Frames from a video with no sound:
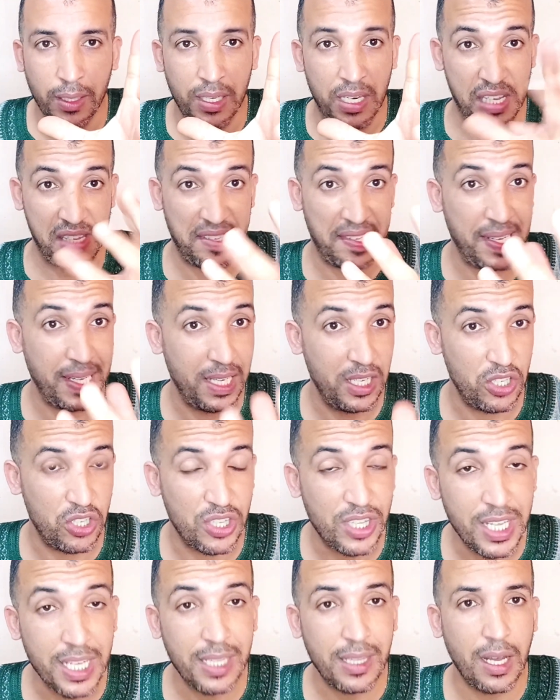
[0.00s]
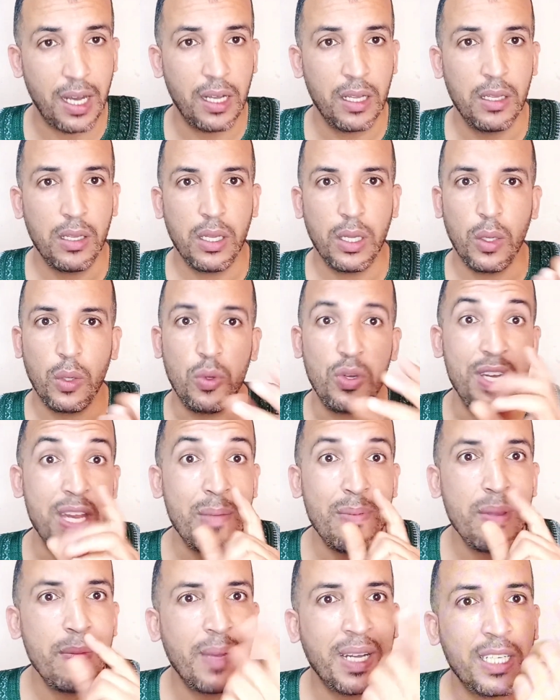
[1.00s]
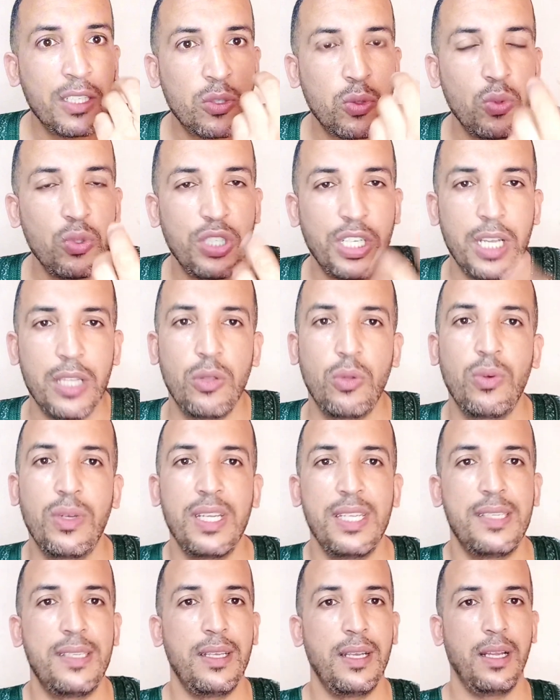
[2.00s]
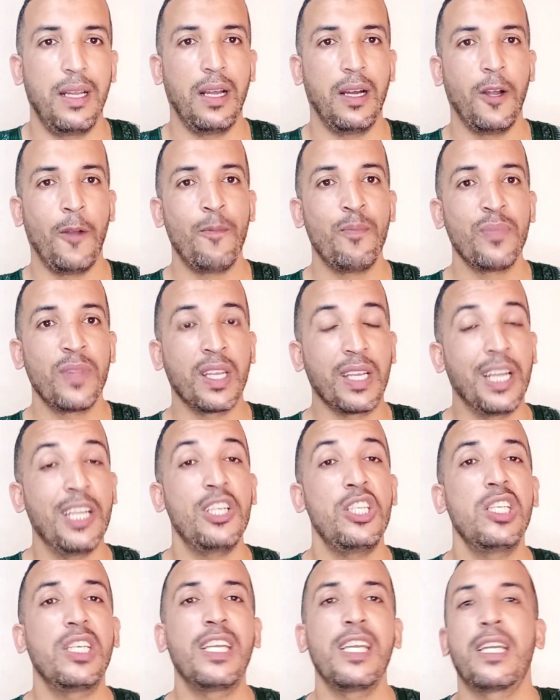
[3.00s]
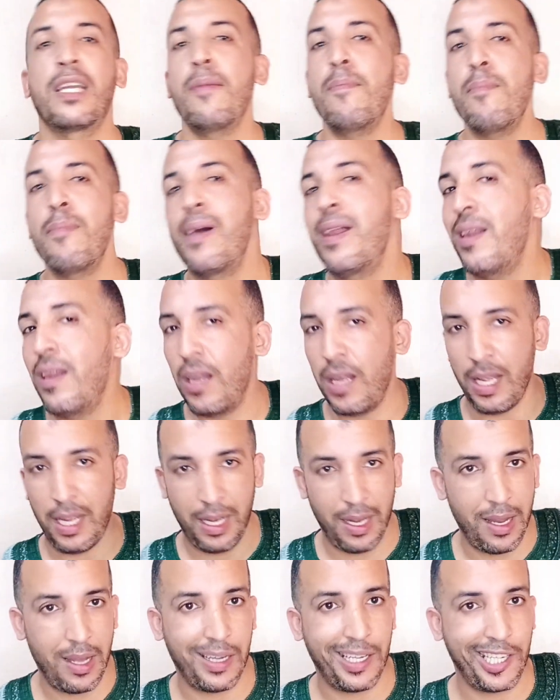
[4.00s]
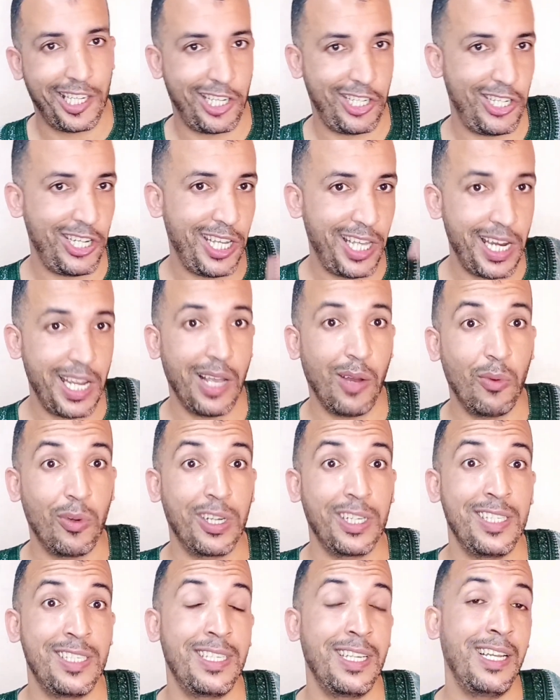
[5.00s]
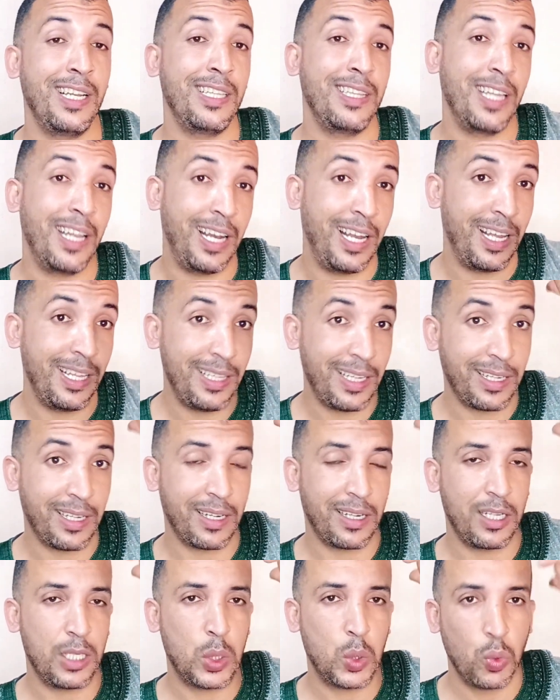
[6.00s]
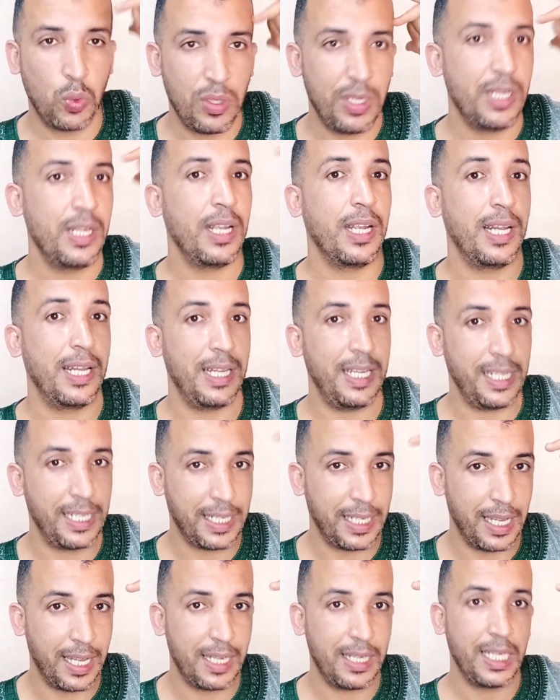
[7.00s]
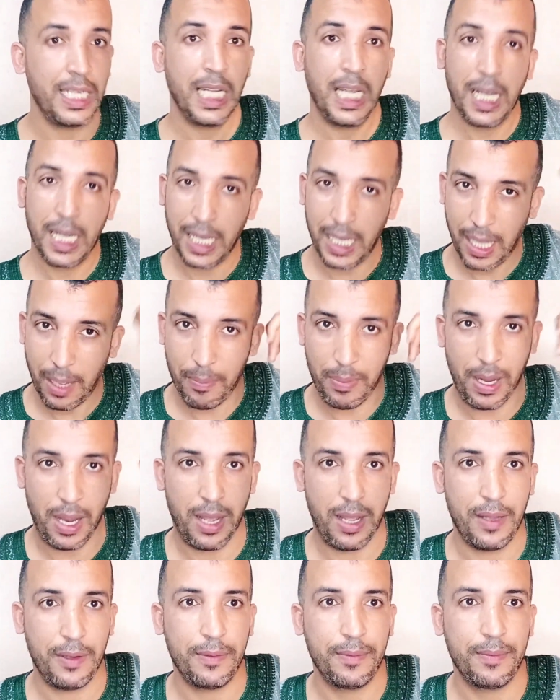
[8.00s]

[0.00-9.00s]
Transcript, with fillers: رسالة جديدة النبي ما كتكونش عنده رساله كيجي كيكمل على الشريعه والرساله ديال هذاك الرسول اللي كان قبله